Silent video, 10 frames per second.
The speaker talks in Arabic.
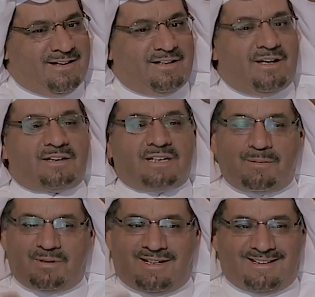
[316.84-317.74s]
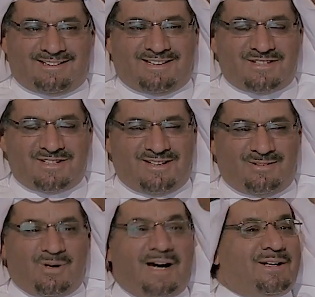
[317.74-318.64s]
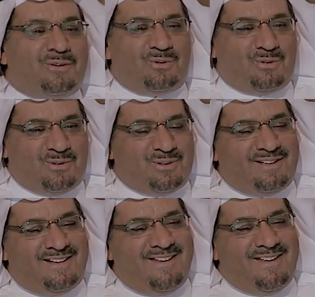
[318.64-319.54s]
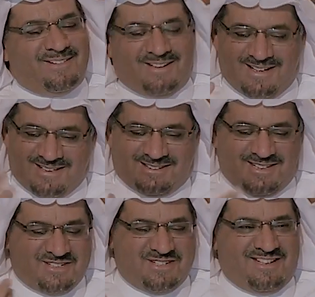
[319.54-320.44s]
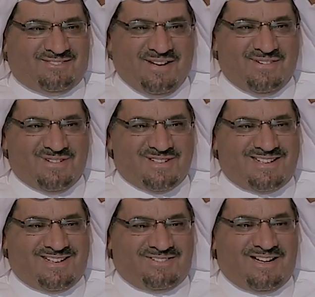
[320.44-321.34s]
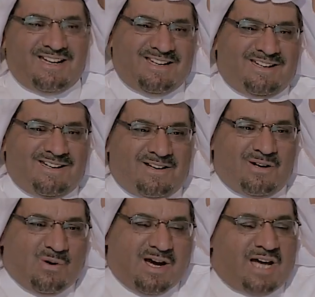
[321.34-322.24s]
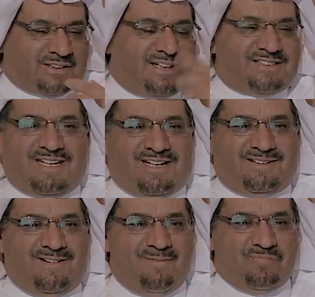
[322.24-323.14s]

قال لي اه طيب نعيد التسجيل وانا اقول له نعيد التسجيل ما في مشكل فقال لي هو خطا لسان